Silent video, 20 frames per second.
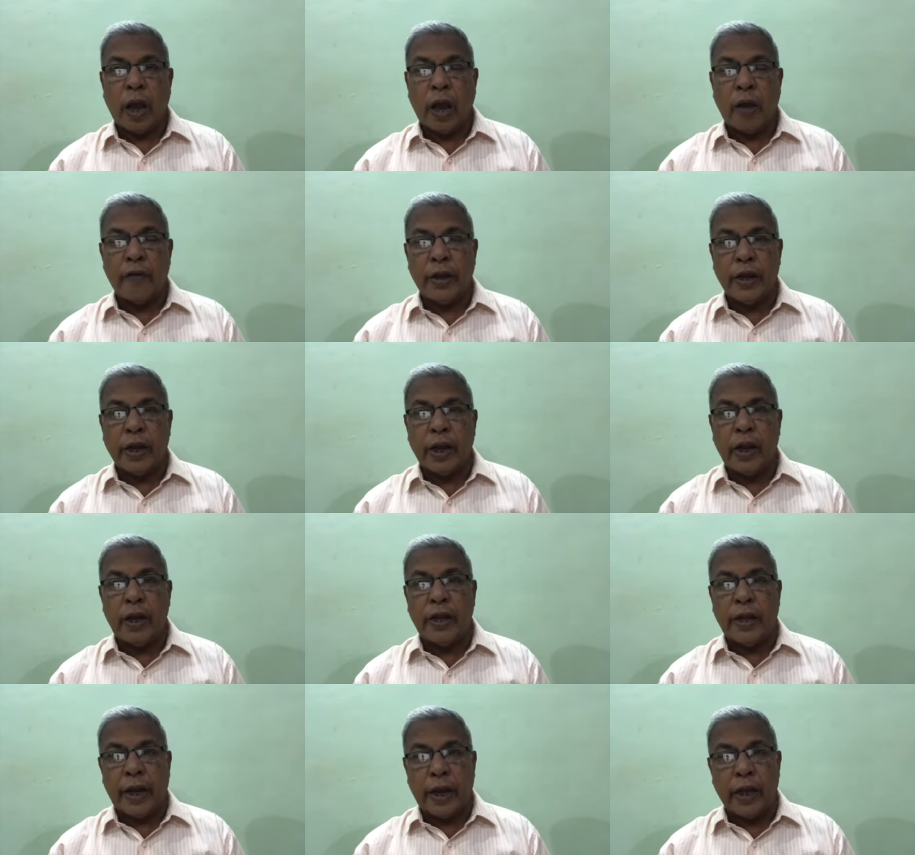
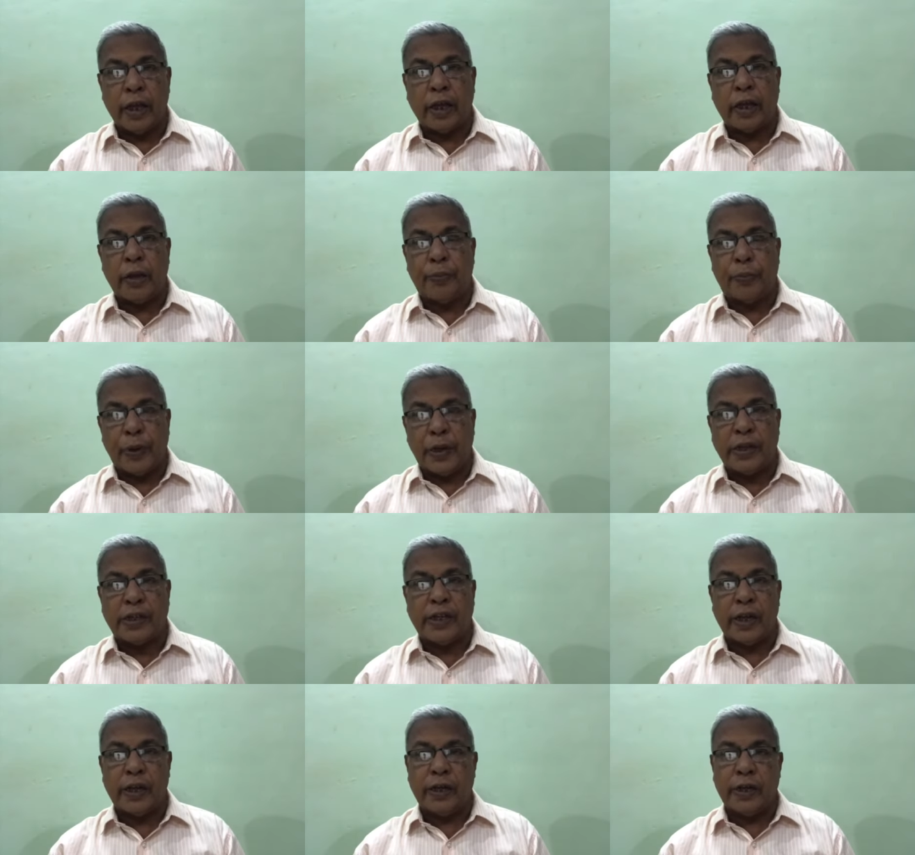அவைகள் எனக்கு
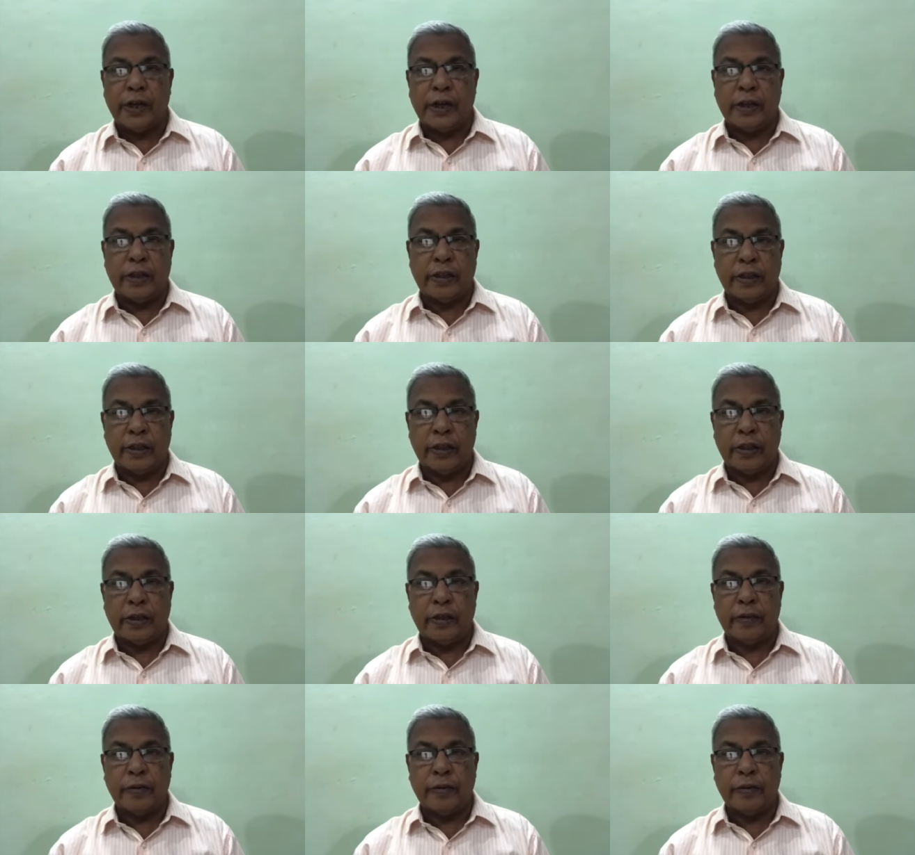பின் செல்கிறது